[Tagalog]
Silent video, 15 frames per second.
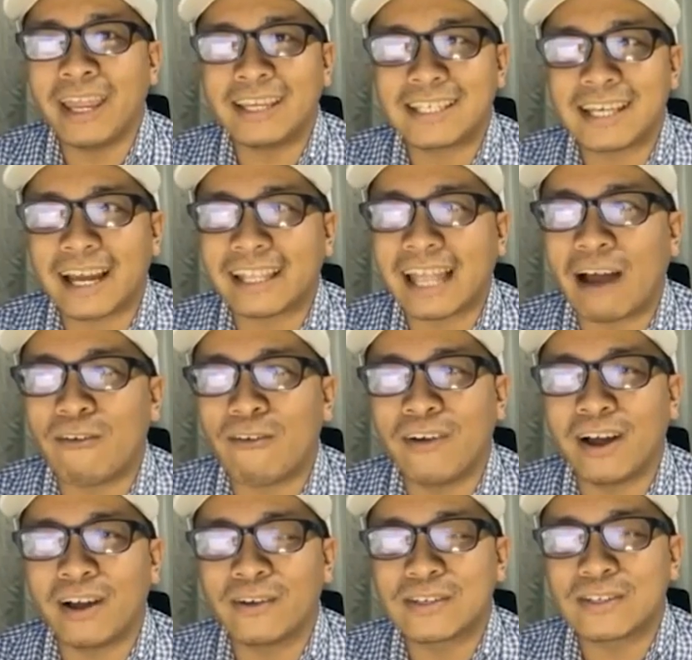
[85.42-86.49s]
ba isa
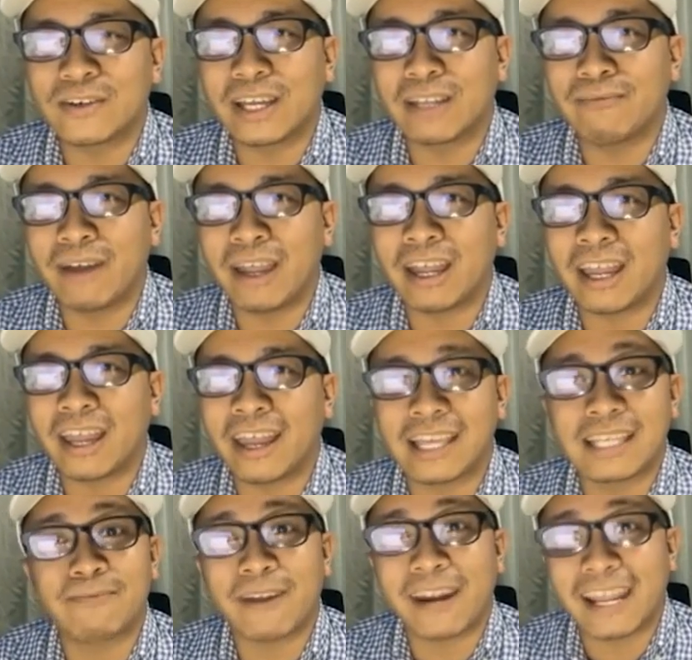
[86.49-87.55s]
katawo nga gusto gid
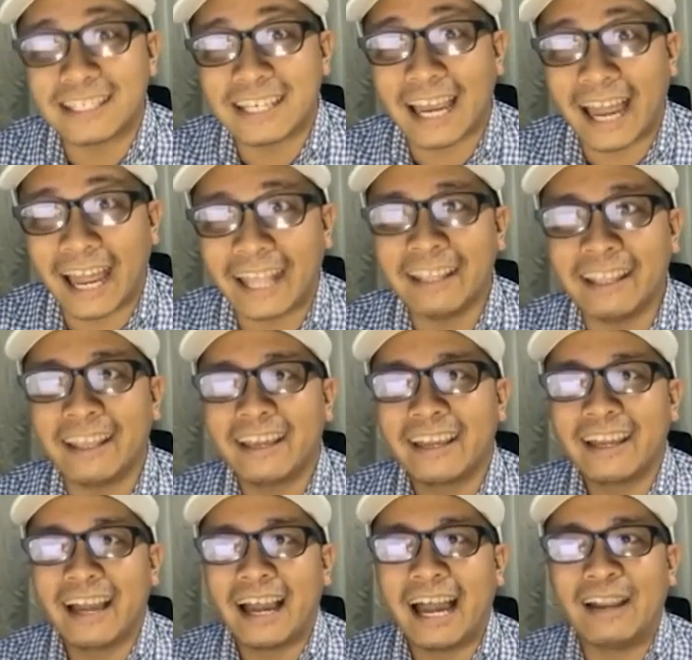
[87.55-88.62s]
ma-experienceahan
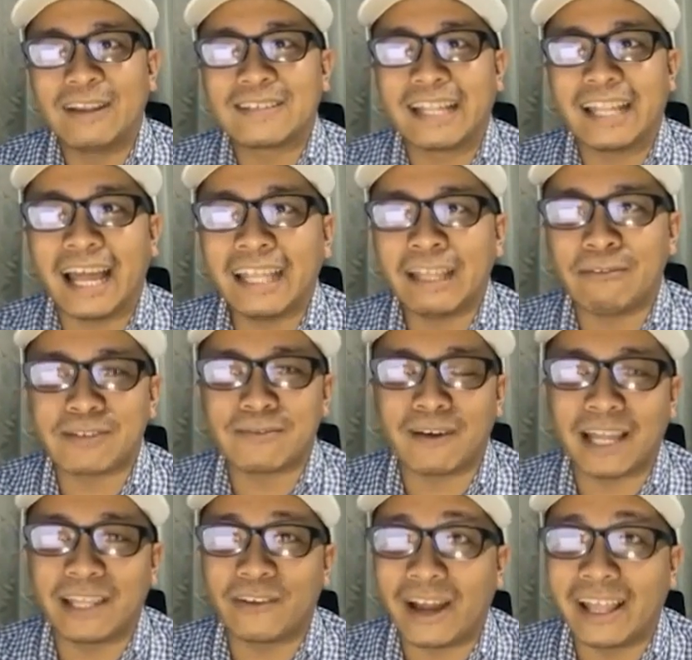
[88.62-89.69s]
halos na tapos
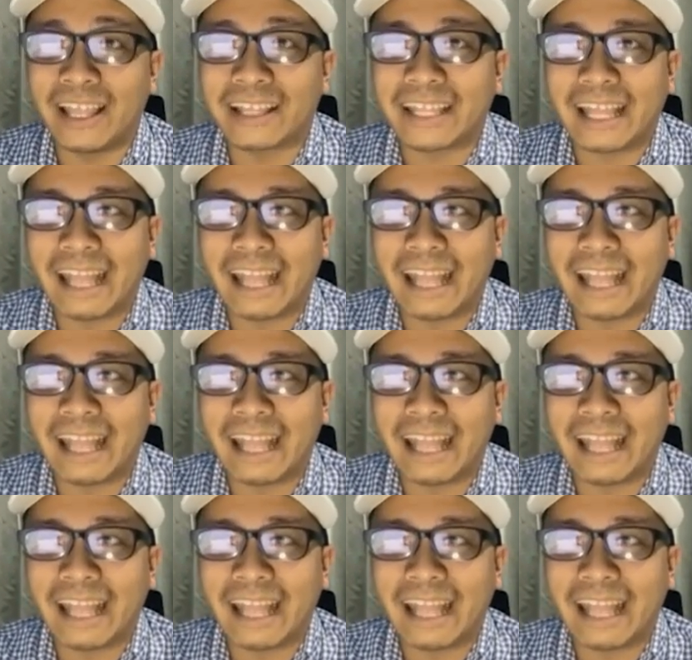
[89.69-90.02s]
makaduan ang